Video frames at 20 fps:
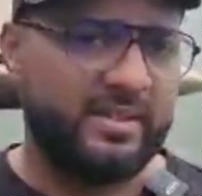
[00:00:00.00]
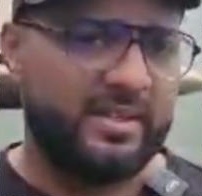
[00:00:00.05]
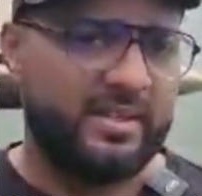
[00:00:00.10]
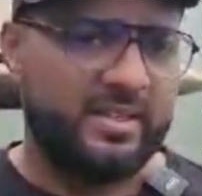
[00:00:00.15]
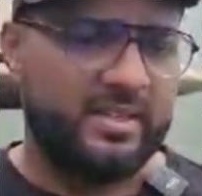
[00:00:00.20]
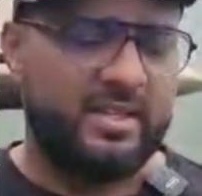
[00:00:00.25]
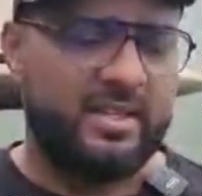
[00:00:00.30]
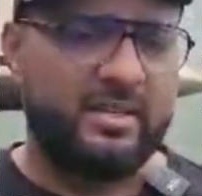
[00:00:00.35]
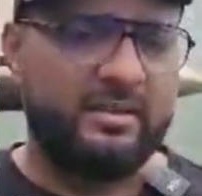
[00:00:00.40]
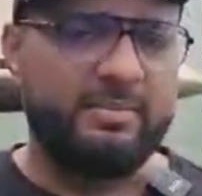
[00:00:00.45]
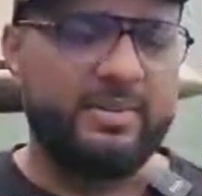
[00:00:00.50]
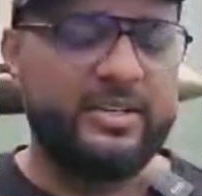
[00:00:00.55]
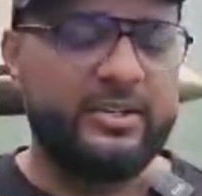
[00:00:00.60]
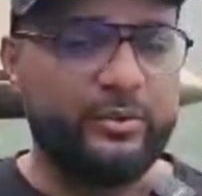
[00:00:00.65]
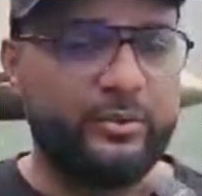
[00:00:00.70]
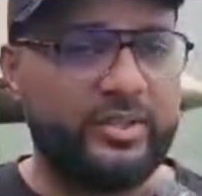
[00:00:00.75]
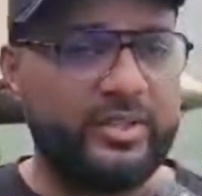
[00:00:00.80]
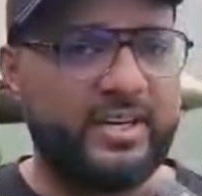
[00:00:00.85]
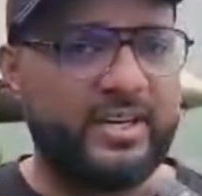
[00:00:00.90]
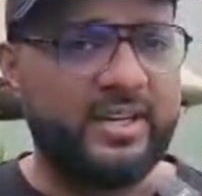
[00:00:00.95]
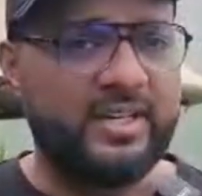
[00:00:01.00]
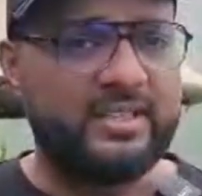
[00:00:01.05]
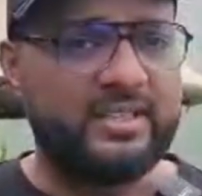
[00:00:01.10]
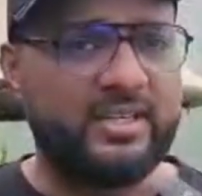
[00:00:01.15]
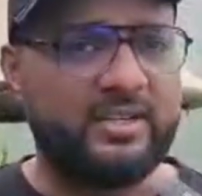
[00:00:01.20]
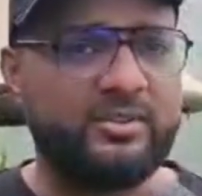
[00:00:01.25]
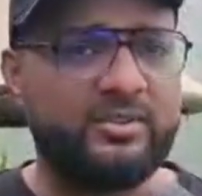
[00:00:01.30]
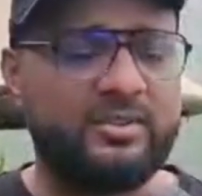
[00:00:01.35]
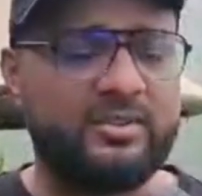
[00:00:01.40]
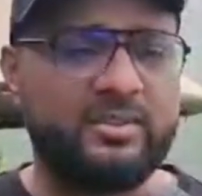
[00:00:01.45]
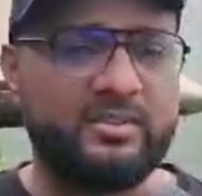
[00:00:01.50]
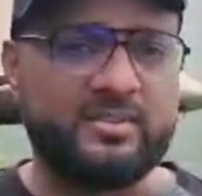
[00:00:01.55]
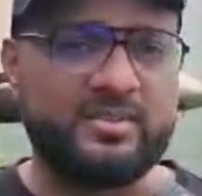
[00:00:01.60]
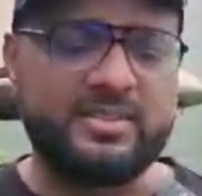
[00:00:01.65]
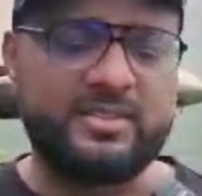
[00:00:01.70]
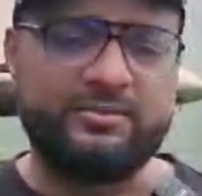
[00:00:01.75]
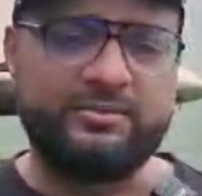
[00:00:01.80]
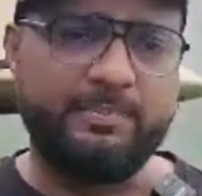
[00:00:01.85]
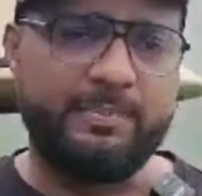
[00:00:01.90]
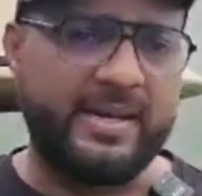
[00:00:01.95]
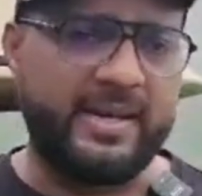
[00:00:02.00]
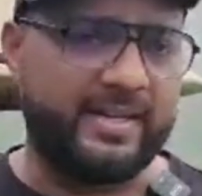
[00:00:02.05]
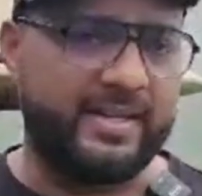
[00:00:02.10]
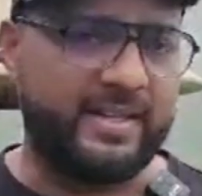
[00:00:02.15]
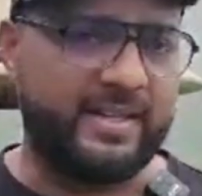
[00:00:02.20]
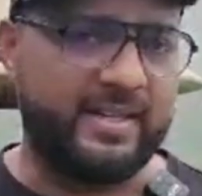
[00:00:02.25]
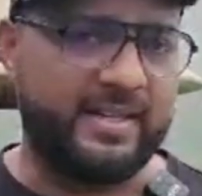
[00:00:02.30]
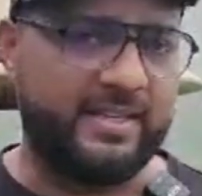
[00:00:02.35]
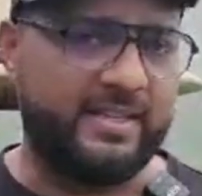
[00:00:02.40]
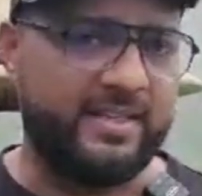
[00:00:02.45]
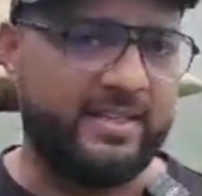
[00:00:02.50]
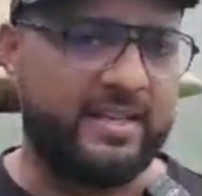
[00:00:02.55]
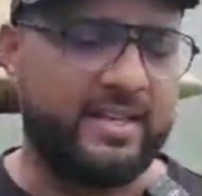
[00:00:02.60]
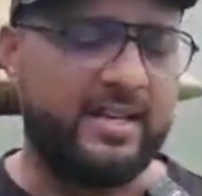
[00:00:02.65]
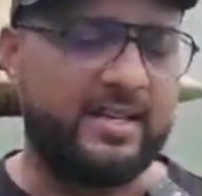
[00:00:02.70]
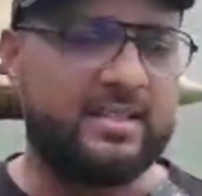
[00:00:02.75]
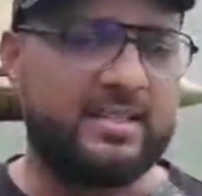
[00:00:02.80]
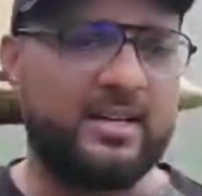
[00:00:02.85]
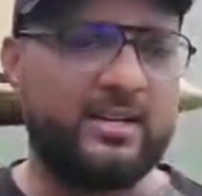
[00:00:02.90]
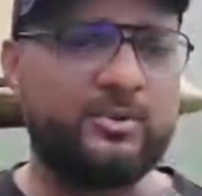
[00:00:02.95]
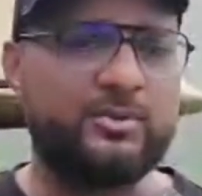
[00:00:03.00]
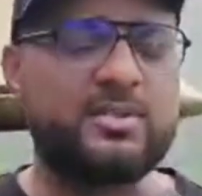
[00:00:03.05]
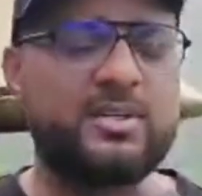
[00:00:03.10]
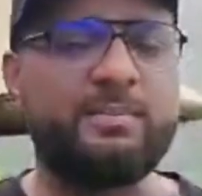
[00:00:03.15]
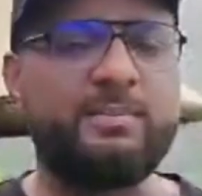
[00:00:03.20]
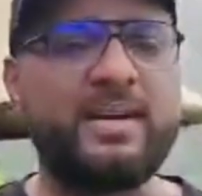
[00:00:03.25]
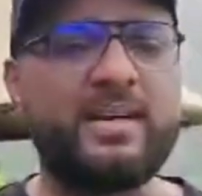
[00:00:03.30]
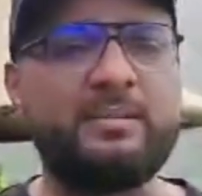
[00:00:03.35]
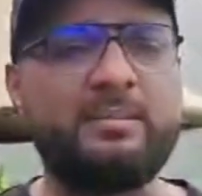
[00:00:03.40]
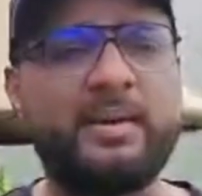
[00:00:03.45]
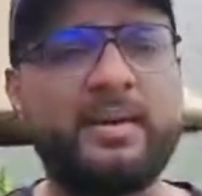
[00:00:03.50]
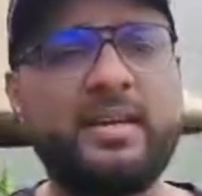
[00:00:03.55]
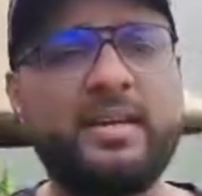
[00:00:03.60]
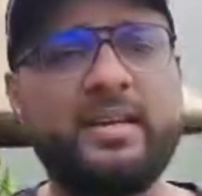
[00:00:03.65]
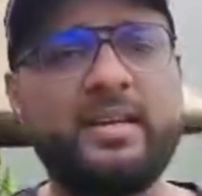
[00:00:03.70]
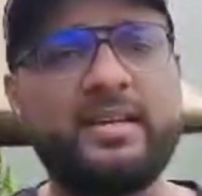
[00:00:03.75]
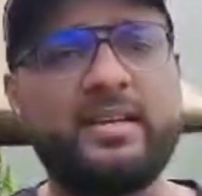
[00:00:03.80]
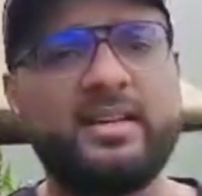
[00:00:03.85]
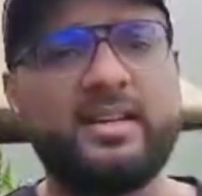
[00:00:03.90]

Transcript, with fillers: आ, मैं यू आया था और सिर्फ मैं अकेला ही नहीं आया था उसके बाद मैंने